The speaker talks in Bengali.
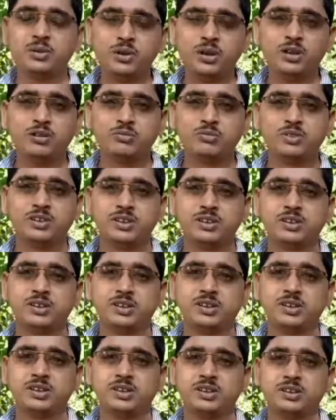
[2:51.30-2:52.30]
কোনো রকম
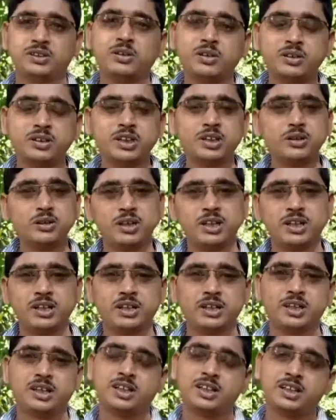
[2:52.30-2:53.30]
সন্দেহ
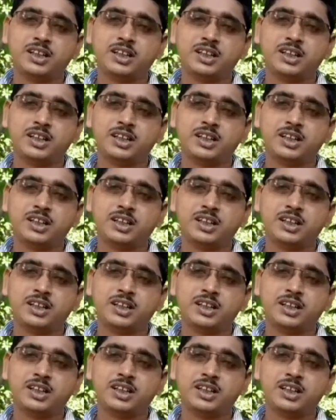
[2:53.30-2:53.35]
হলে